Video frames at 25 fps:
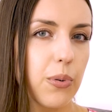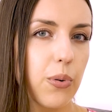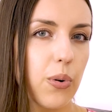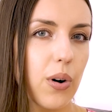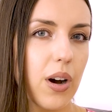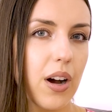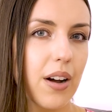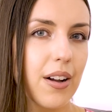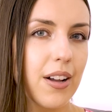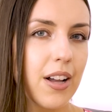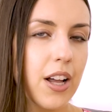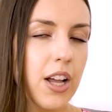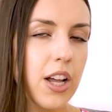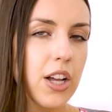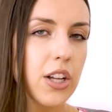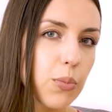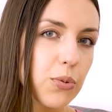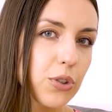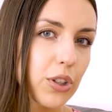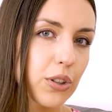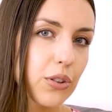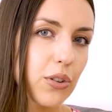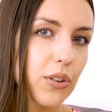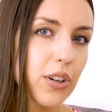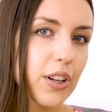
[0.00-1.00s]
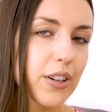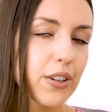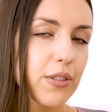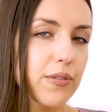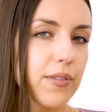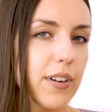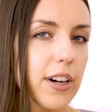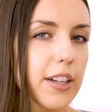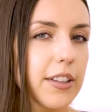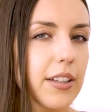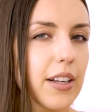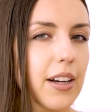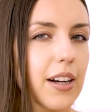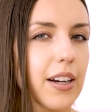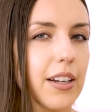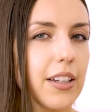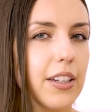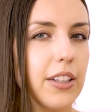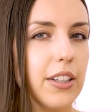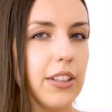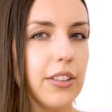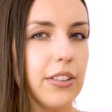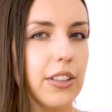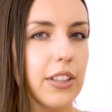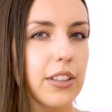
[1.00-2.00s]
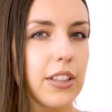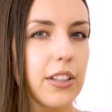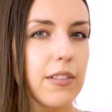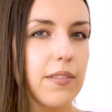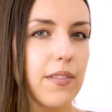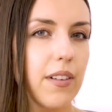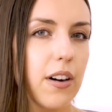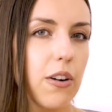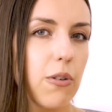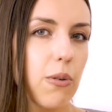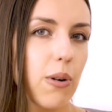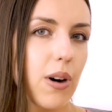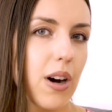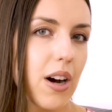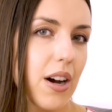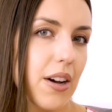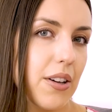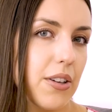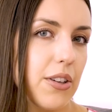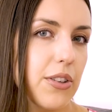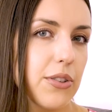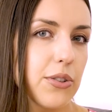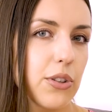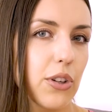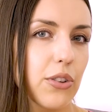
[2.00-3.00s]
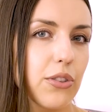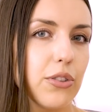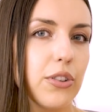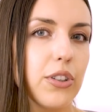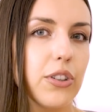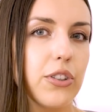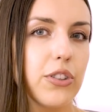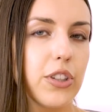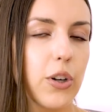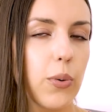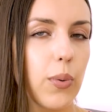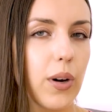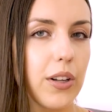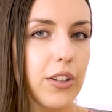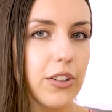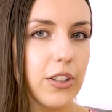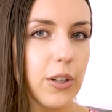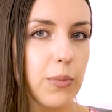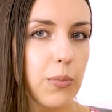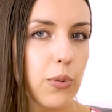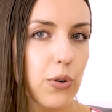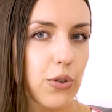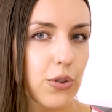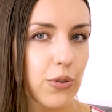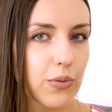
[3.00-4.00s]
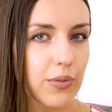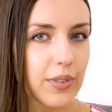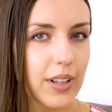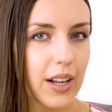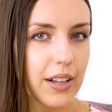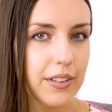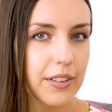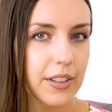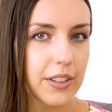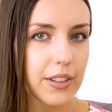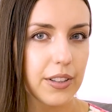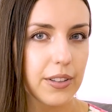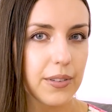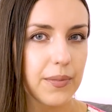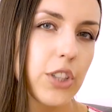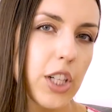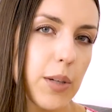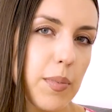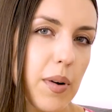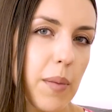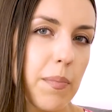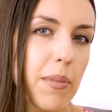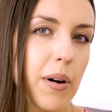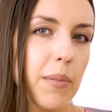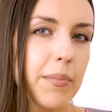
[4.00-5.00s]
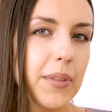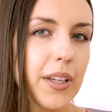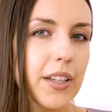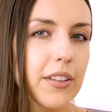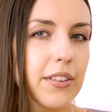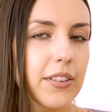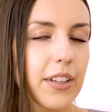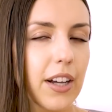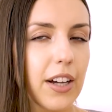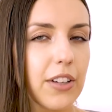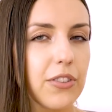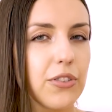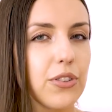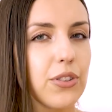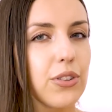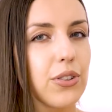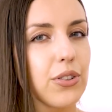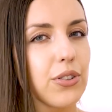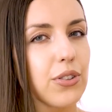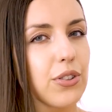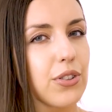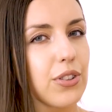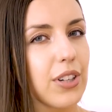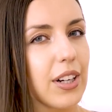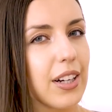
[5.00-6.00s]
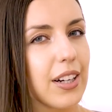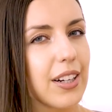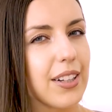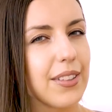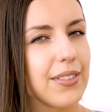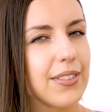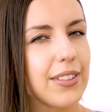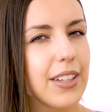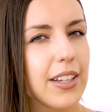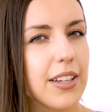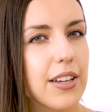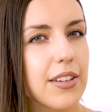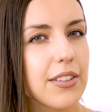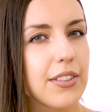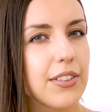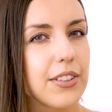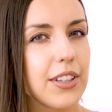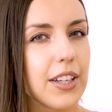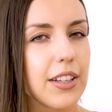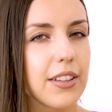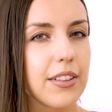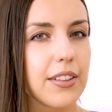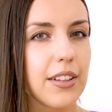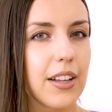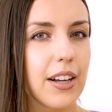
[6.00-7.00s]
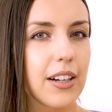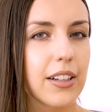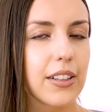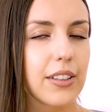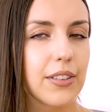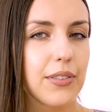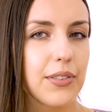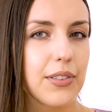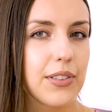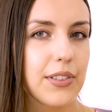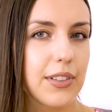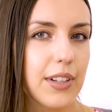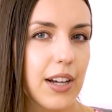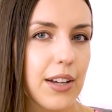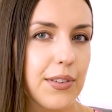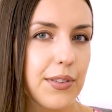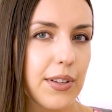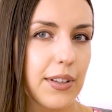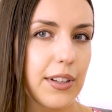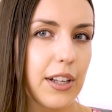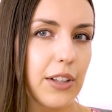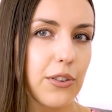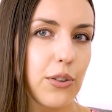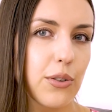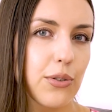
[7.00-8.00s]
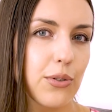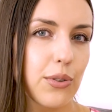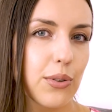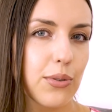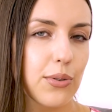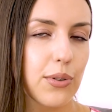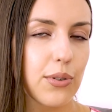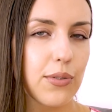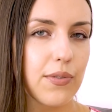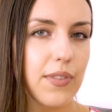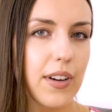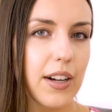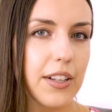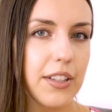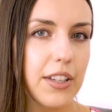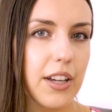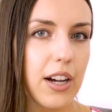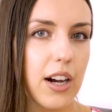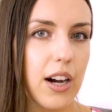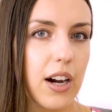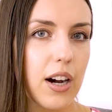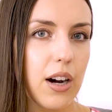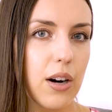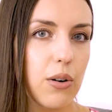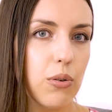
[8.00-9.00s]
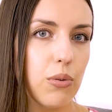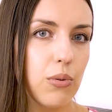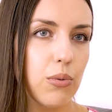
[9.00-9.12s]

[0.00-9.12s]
była dobrze tolerowana i nie dawała istotnych działań niepożądanych. Trzeba pamiętać, że nie jest jednak wskazana do stosowania